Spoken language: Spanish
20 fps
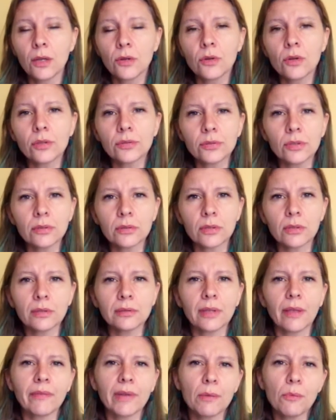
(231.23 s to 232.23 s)

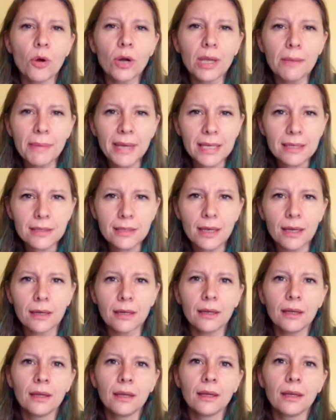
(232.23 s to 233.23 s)
nosotros tendremos que
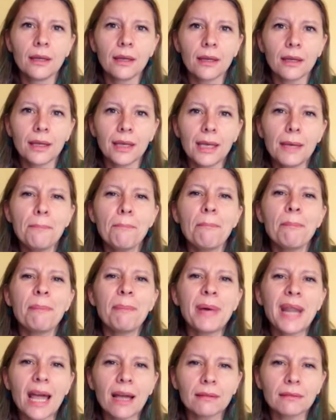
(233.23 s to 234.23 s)
pensar ¿Qué
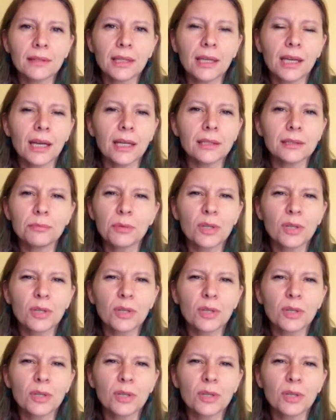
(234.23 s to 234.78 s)
prácticas?